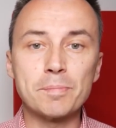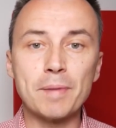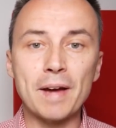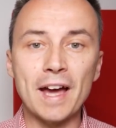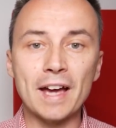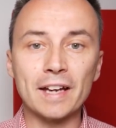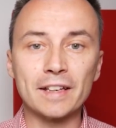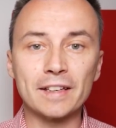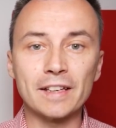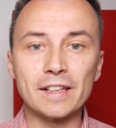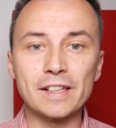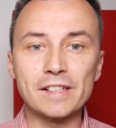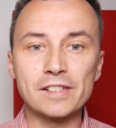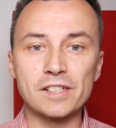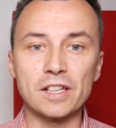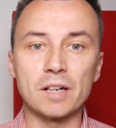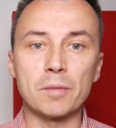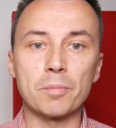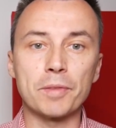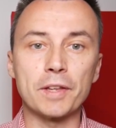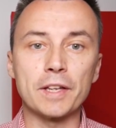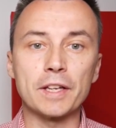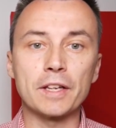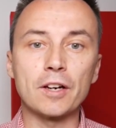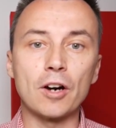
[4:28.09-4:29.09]
zaś Unia
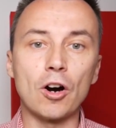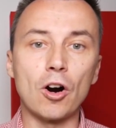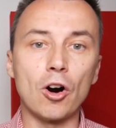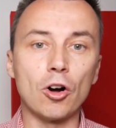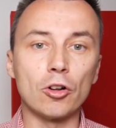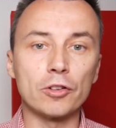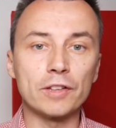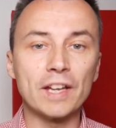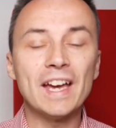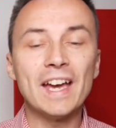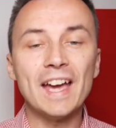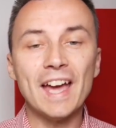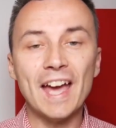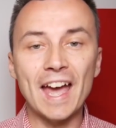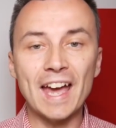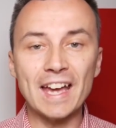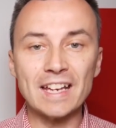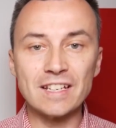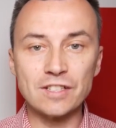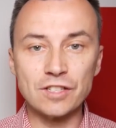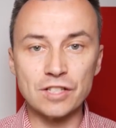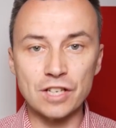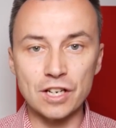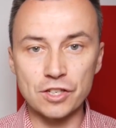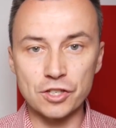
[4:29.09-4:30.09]
Europejska
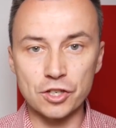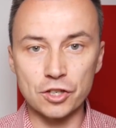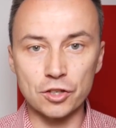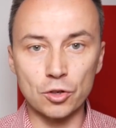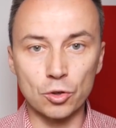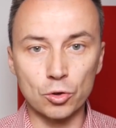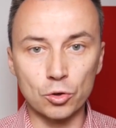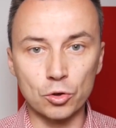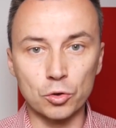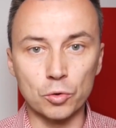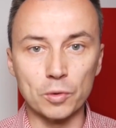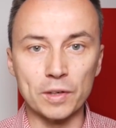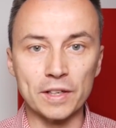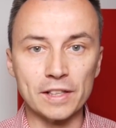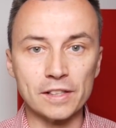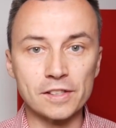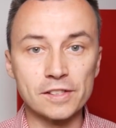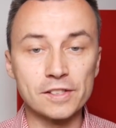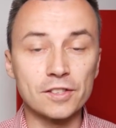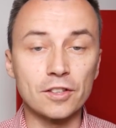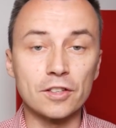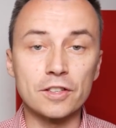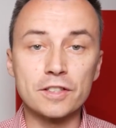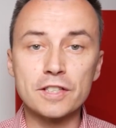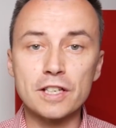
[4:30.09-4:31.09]
planuje wprowadzić
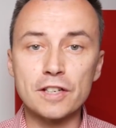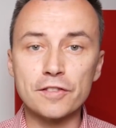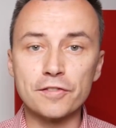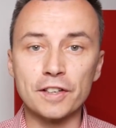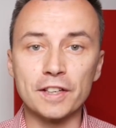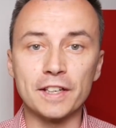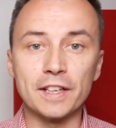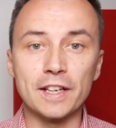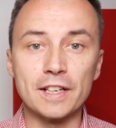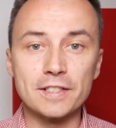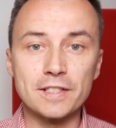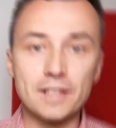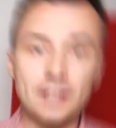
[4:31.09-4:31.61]
coś o nazwie